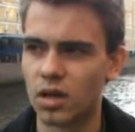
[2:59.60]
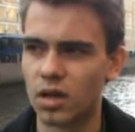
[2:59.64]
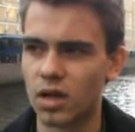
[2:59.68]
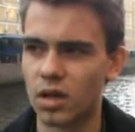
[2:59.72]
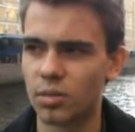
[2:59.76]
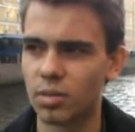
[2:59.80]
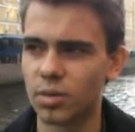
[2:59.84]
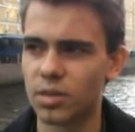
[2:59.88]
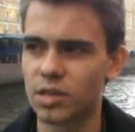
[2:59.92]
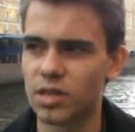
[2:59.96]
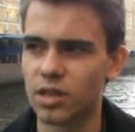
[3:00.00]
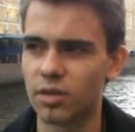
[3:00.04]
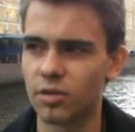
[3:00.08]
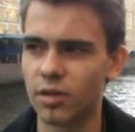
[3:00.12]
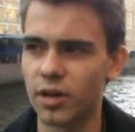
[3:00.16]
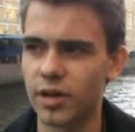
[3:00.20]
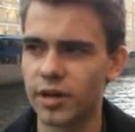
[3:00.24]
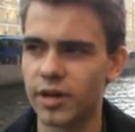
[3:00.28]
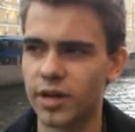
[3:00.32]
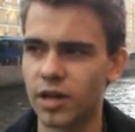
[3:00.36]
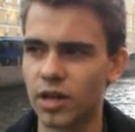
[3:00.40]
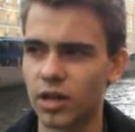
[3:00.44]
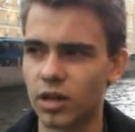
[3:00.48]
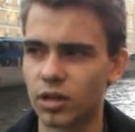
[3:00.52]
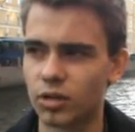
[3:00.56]

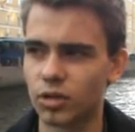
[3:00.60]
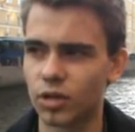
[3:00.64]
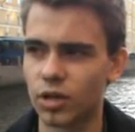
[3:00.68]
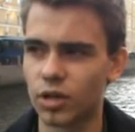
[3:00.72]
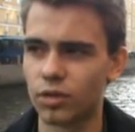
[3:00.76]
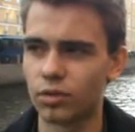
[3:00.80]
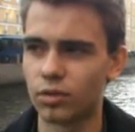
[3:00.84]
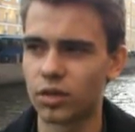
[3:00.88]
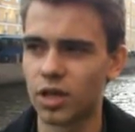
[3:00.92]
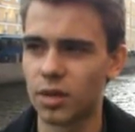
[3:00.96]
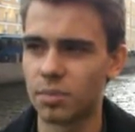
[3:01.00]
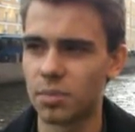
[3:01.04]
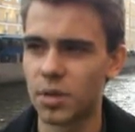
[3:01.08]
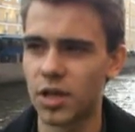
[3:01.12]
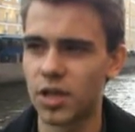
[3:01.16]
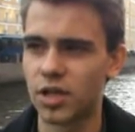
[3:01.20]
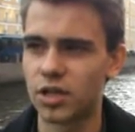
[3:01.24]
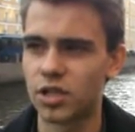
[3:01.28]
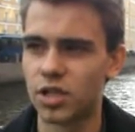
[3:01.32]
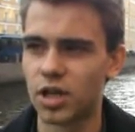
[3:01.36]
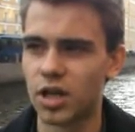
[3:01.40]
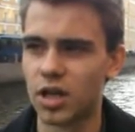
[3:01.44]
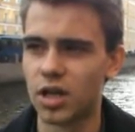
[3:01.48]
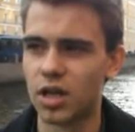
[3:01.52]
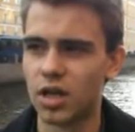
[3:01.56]
образование, которое вот
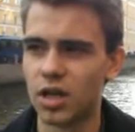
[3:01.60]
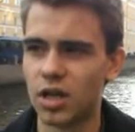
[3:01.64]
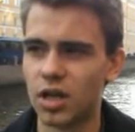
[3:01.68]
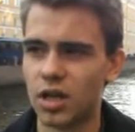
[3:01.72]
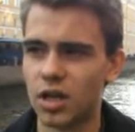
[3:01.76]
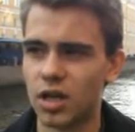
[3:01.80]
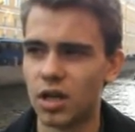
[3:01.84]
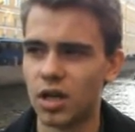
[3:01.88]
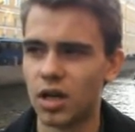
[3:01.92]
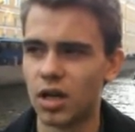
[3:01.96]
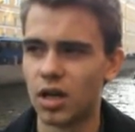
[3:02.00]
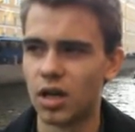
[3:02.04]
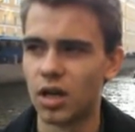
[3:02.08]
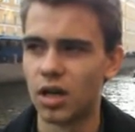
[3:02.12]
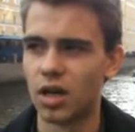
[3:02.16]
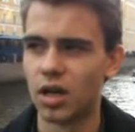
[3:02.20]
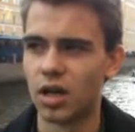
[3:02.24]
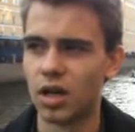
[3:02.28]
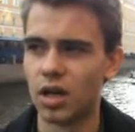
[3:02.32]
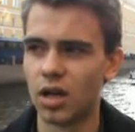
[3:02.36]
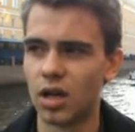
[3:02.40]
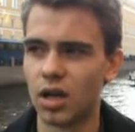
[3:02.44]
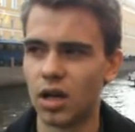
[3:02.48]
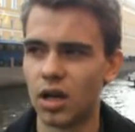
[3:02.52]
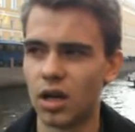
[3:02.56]
опять же
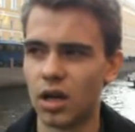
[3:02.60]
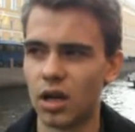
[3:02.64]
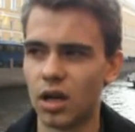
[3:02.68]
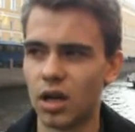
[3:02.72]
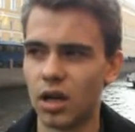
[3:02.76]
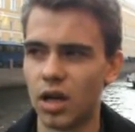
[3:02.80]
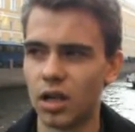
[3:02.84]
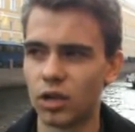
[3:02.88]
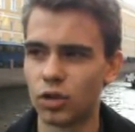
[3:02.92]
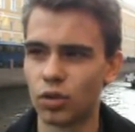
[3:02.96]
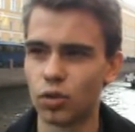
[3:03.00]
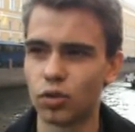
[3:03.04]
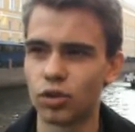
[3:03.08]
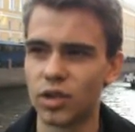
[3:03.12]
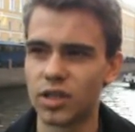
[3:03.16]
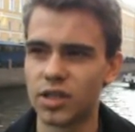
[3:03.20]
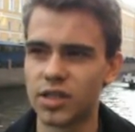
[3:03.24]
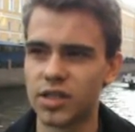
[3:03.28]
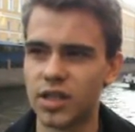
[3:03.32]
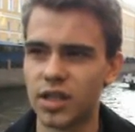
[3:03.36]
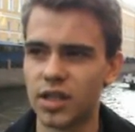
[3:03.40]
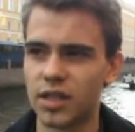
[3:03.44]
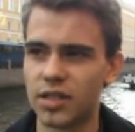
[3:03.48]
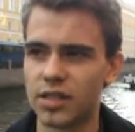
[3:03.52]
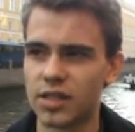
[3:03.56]
э, оно у нас
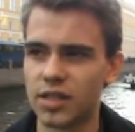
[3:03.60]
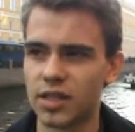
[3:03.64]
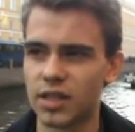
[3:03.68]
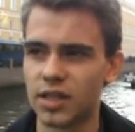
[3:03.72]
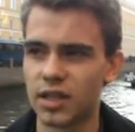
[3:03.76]
делится